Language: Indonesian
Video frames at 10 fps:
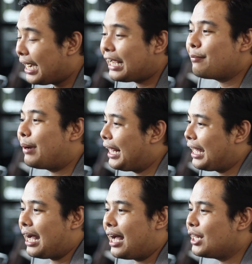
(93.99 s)
biarkan
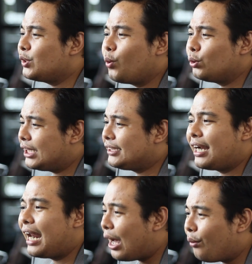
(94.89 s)
mereka. Anda tunggu
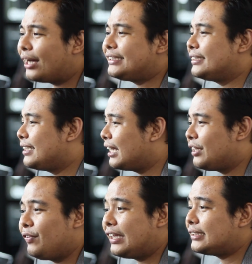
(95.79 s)
saja, Anda lakukan saja
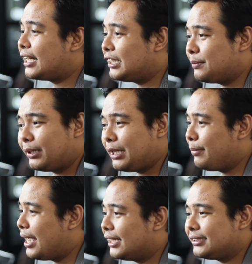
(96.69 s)
aktivitas Anda
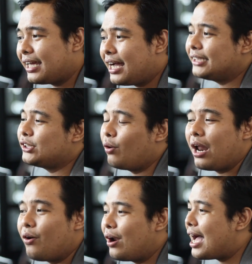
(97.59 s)
seperti biasa,
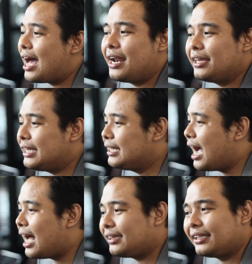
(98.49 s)
seolah-olah Anda
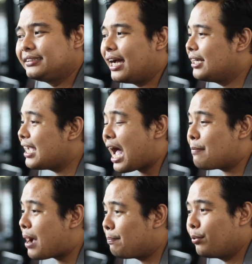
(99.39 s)
tidak terjadi
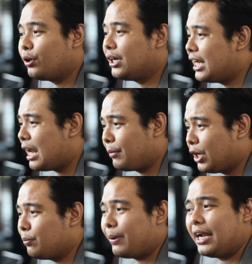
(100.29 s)
apapun di
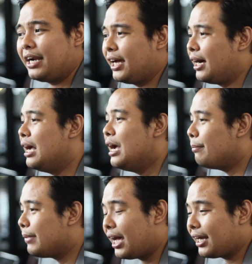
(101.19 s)
dalam kehidupan Anda.
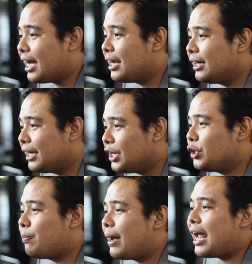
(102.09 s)
Biarkan
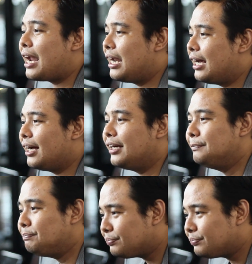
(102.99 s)
kehidupan Anda,